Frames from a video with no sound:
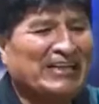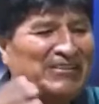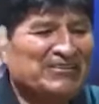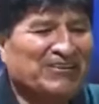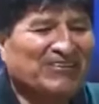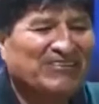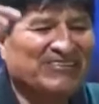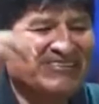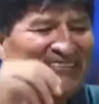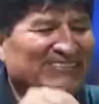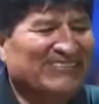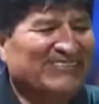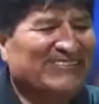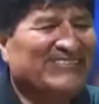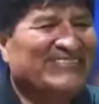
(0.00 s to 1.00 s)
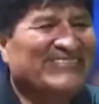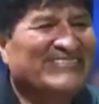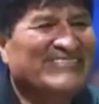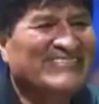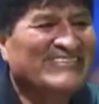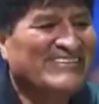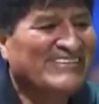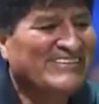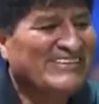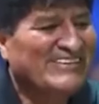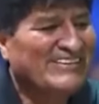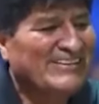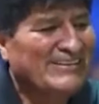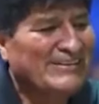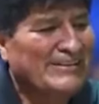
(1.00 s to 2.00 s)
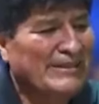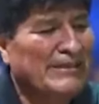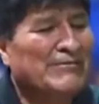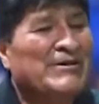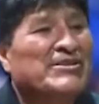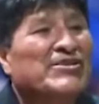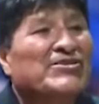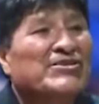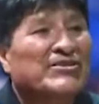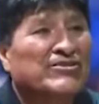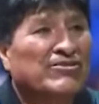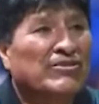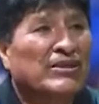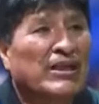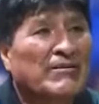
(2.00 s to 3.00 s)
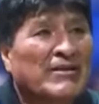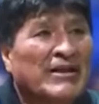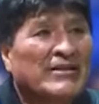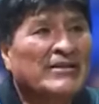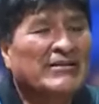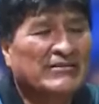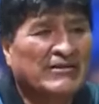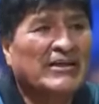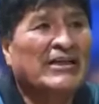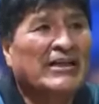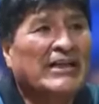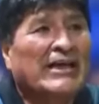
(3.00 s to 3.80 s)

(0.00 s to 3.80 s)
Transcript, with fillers: La detención. Mm. Y además es totalmente,